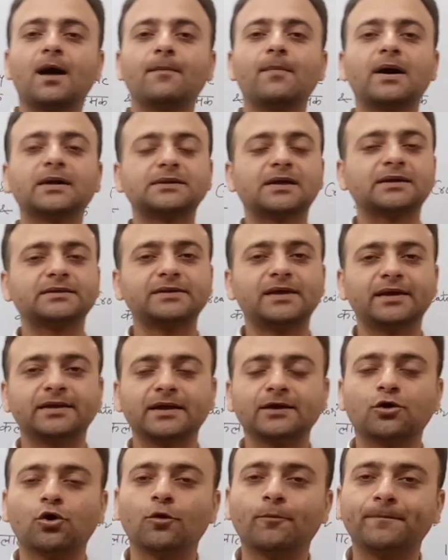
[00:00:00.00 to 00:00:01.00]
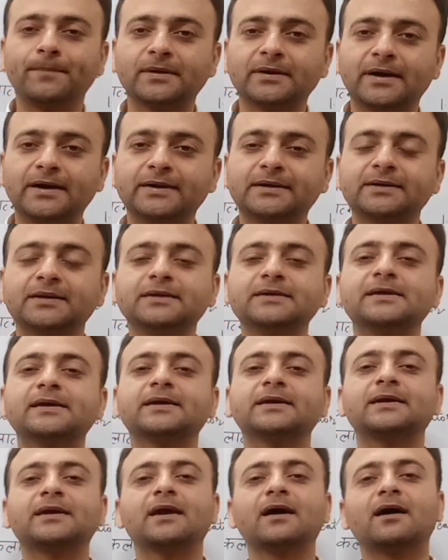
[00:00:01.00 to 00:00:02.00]
अब बात आती है कि कॉपीराइट की
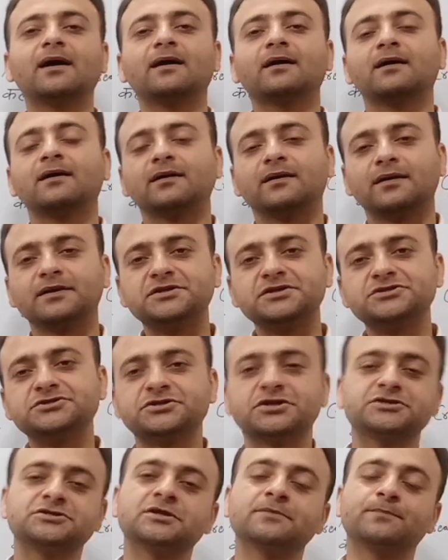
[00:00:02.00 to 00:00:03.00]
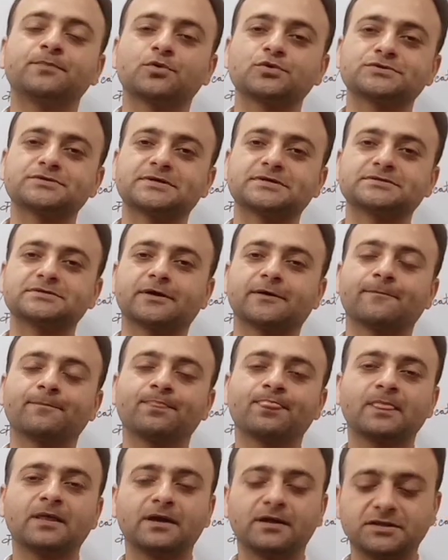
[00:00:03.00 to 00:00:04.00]
ये क्या रजिस्ट्रेशन प्रोसेस है
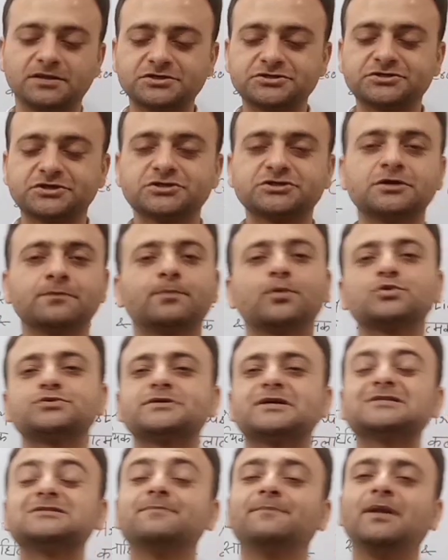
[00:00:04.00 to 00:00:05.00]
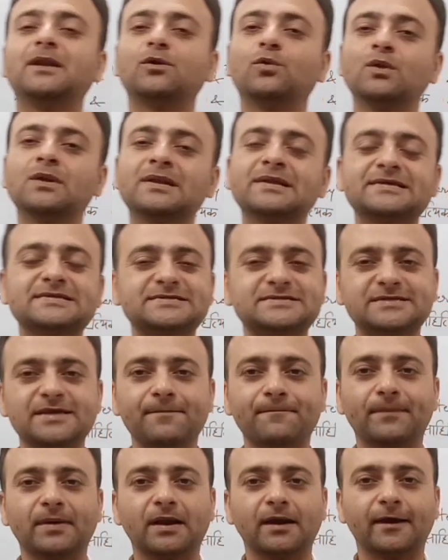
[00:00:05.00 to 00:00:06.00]
रजिस्ट्रेशन प्रोसेस बिल्कुल
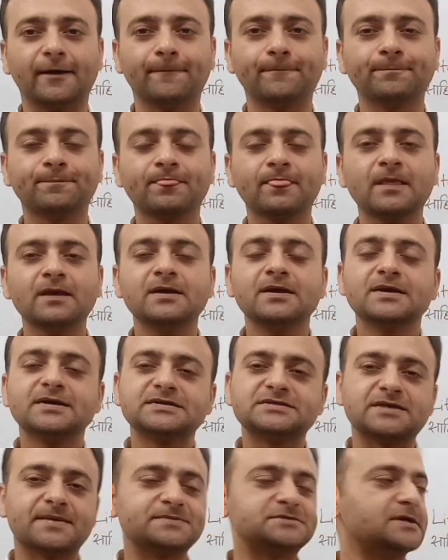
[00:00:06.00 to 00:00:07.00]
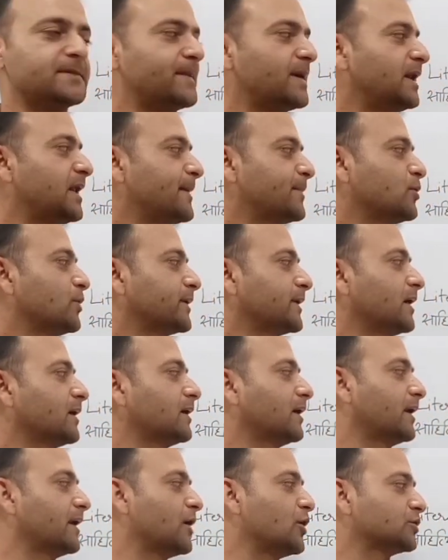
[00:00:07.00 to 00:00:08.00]
सिंपल है सबसे पहले आपको
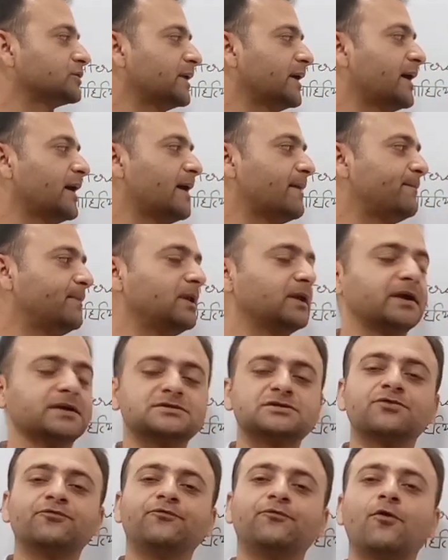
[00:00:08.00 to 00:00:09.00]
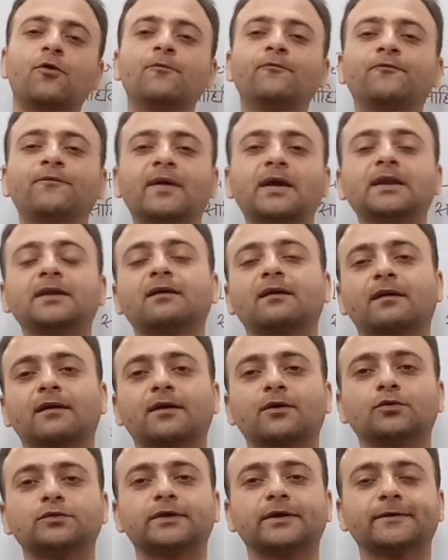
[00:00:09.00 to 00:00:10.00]
क्या करना होता है एप्लीकेशन फॉर्म फाइल
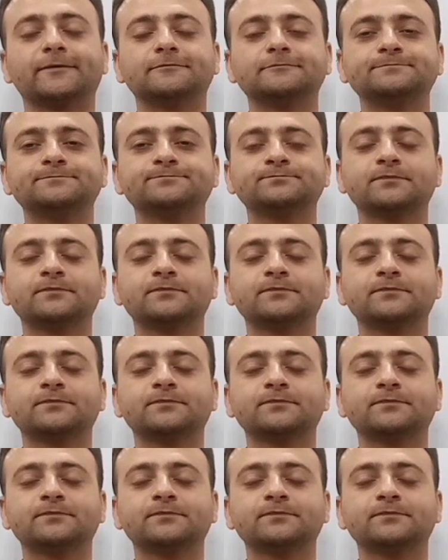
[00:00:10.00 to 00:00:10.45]
करना होता है